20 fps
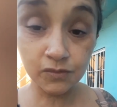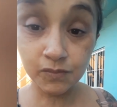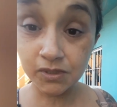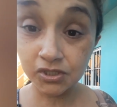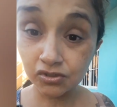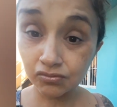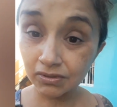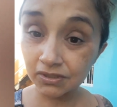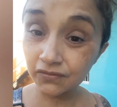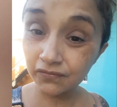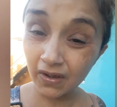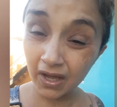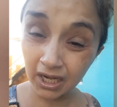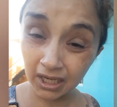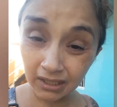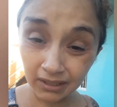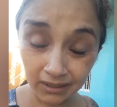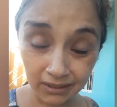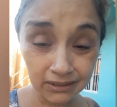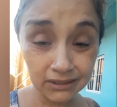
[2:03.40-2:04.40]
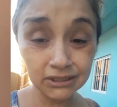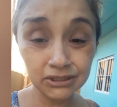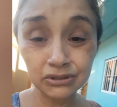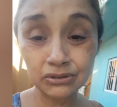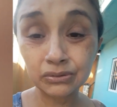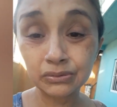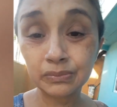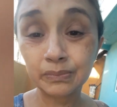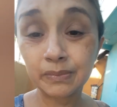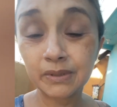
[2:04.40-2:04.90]
pessoas
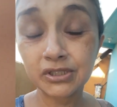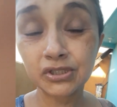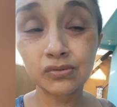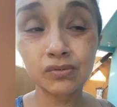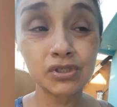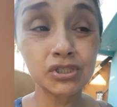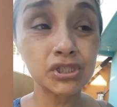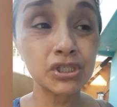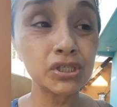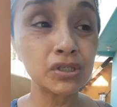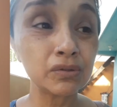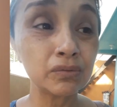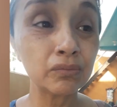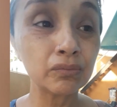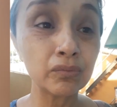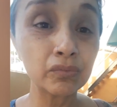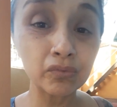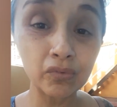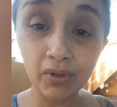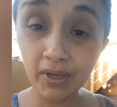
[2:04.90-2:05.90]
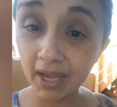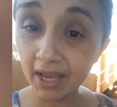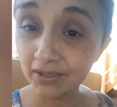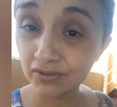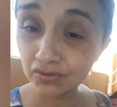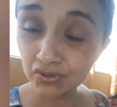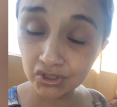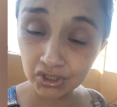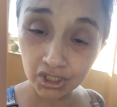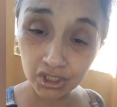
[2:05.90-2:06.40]
falando, pessoas que não
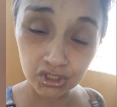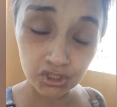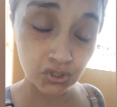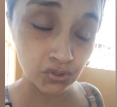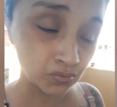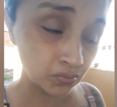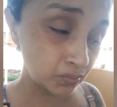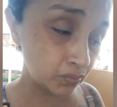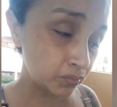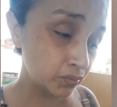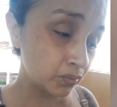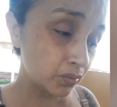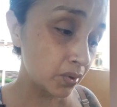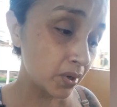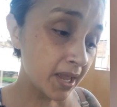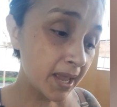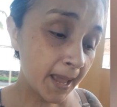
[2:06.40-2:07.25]
conhecem o jejum,